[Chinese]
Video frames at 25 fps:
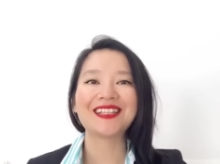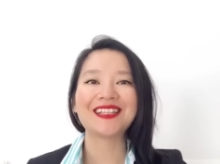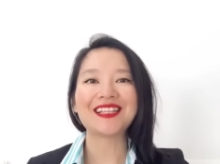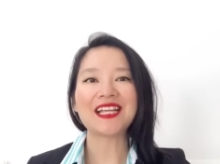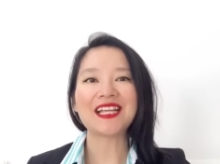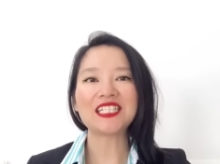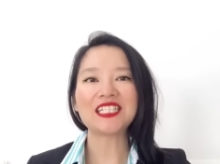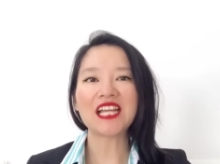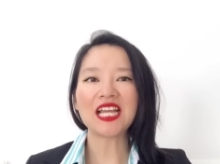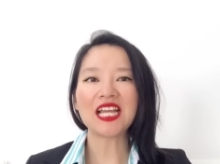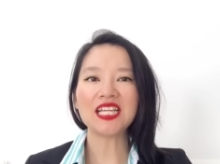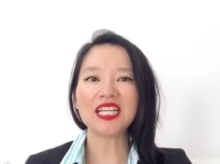
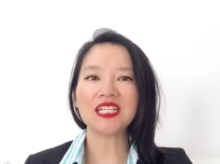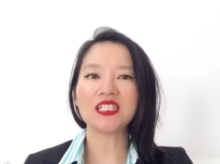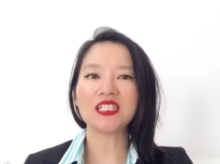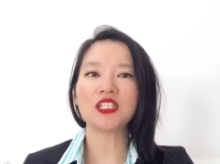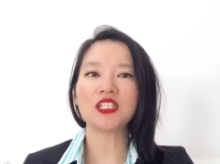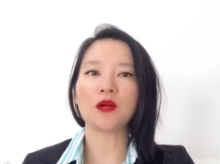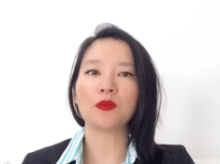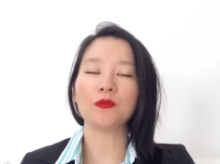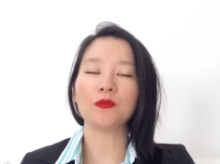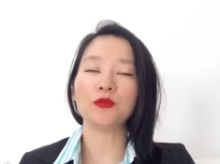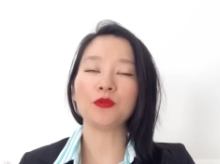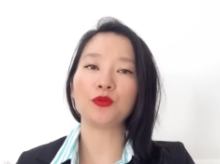那下一个
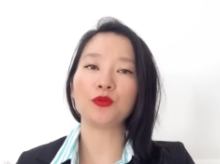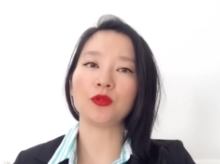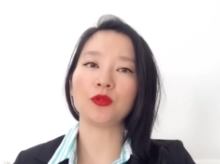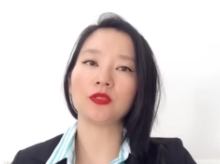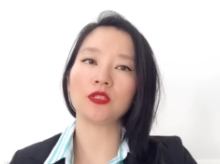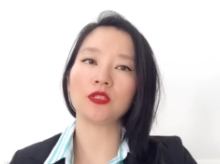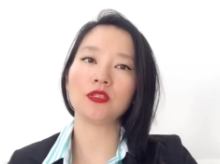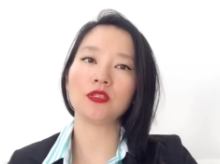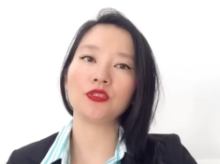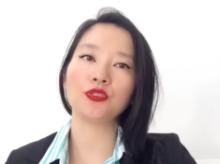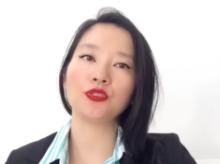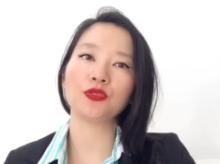小秘诀
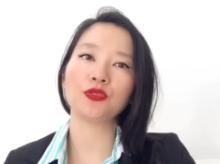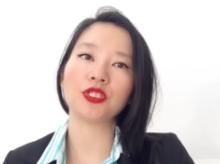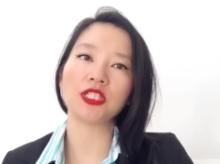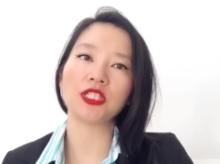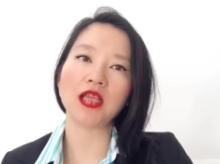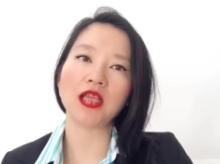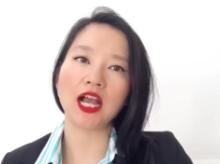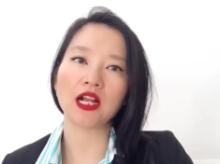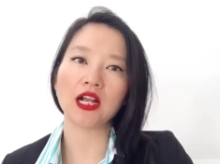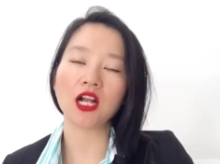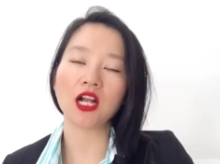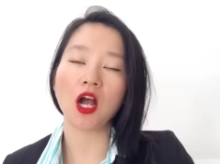呢，就是
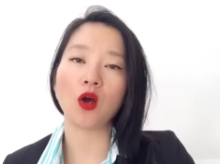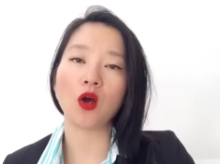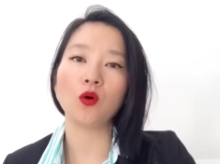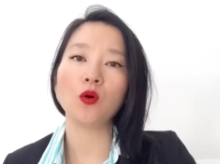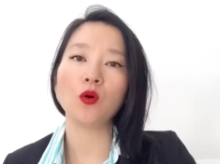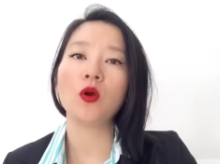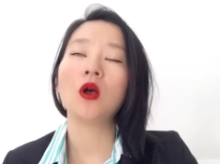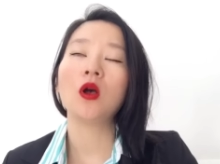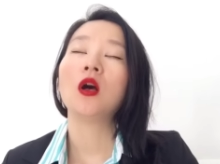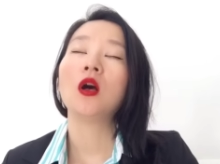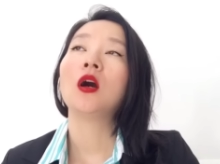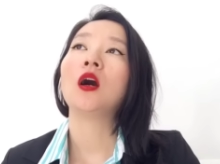牙
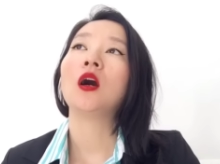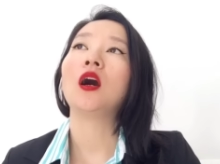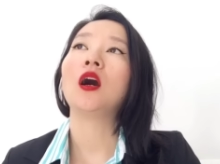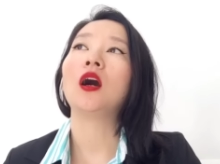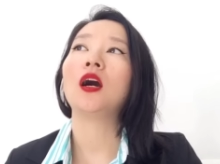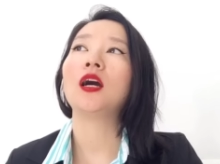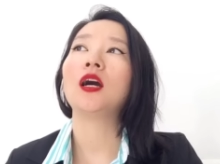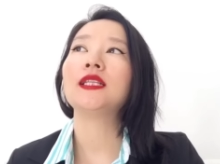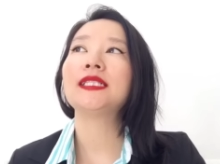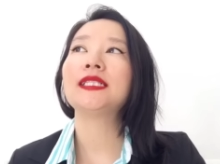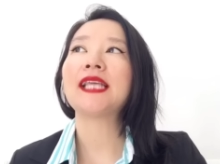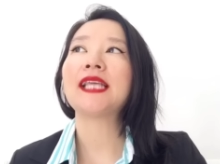膏。
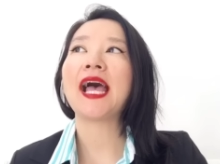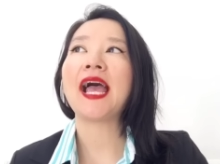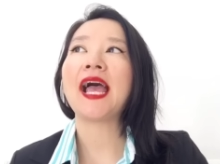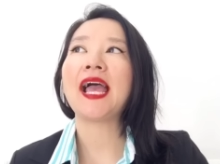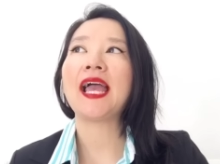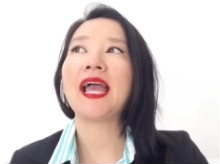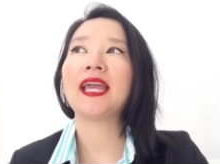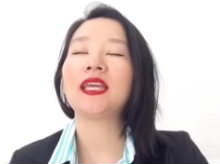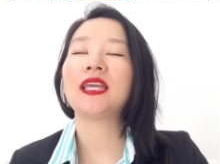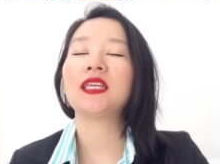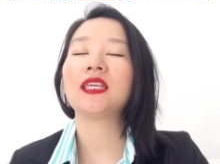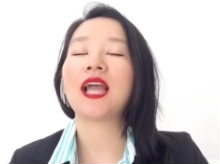呃，
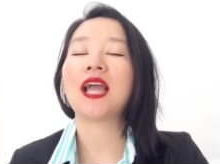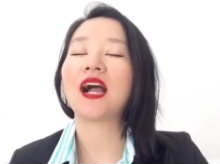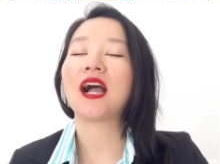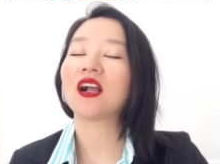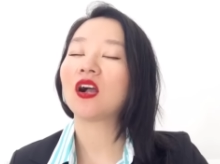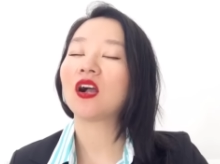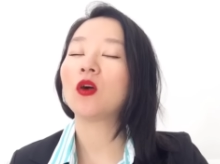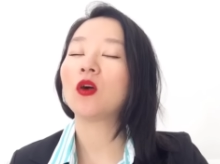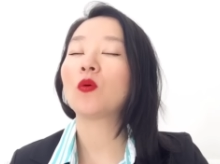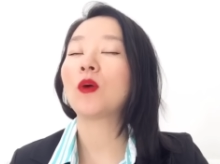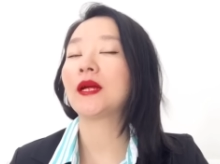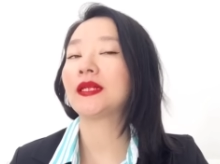在牙
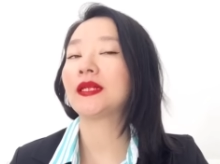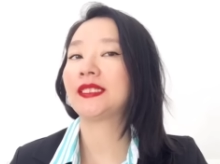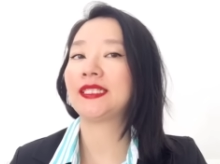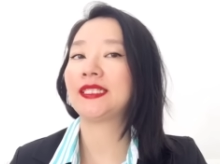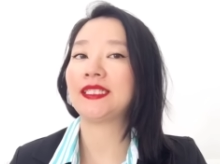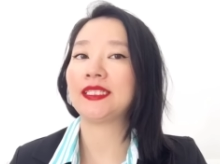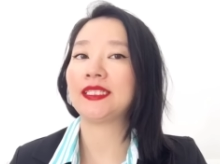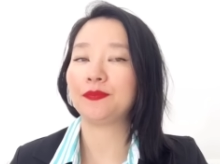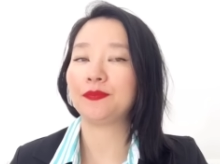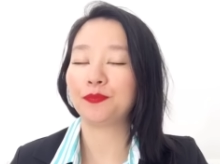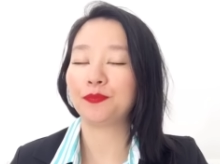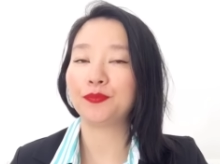膏快
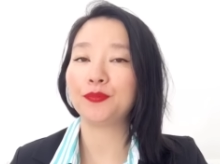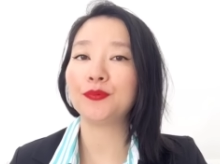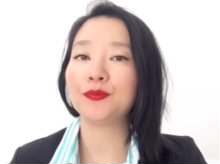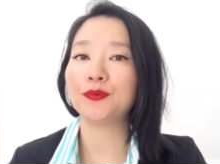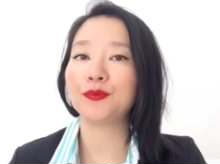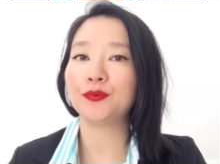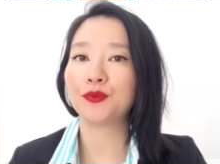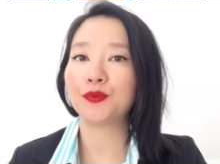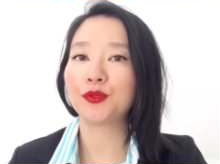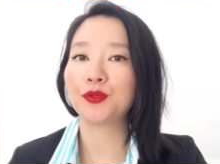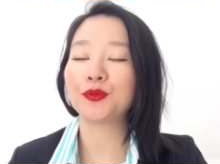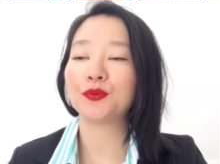挤
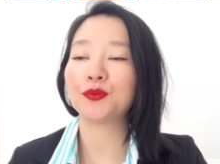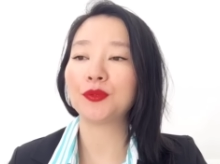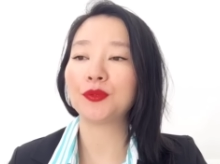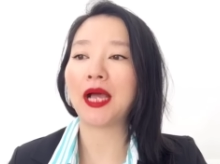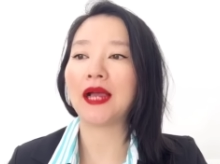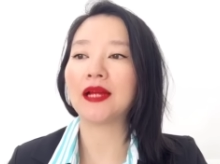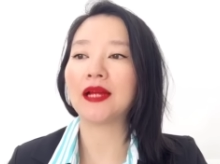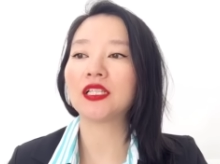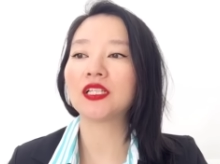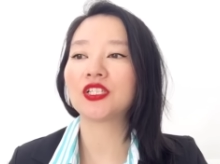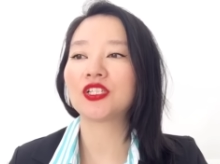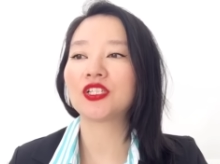不出
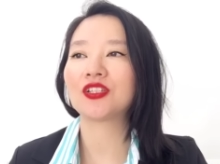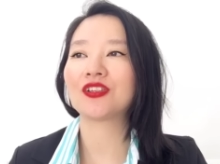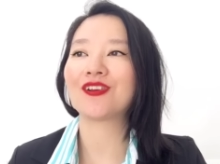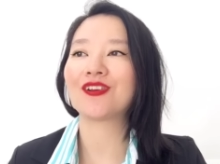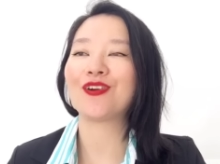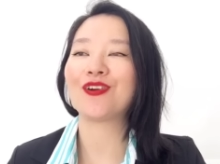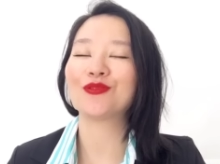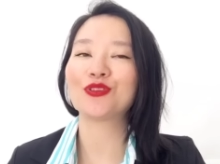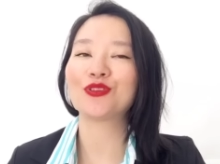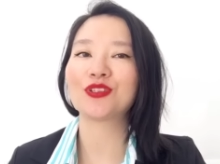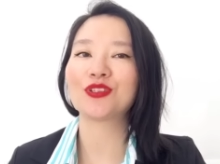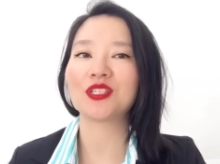来的时
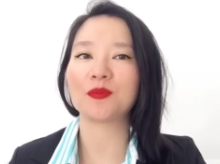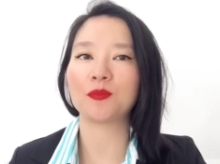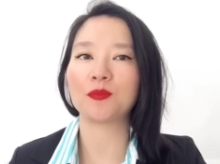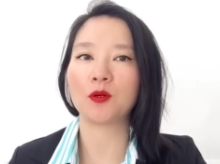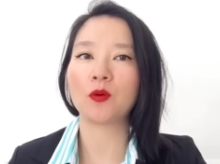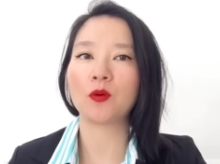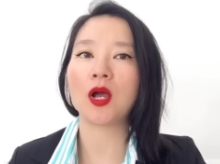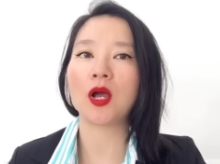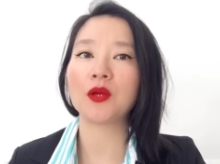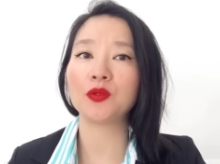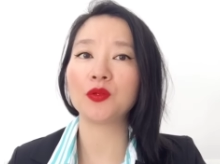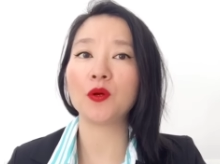候，就是你
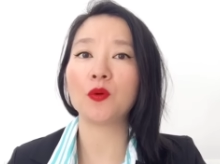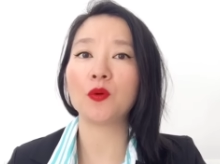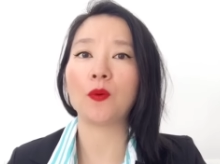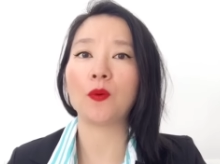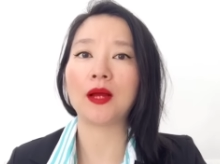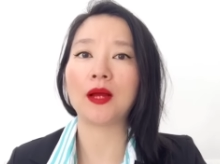们快用